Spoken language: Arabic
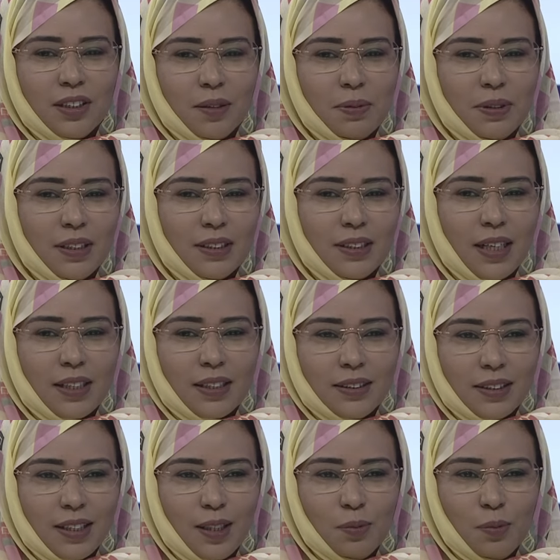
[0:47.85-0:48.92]
ابدا الظهر
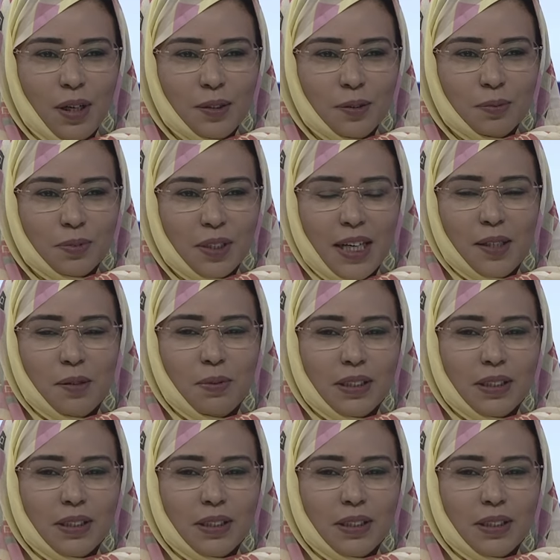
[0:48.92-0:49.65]
نتكلموا عنهم دائما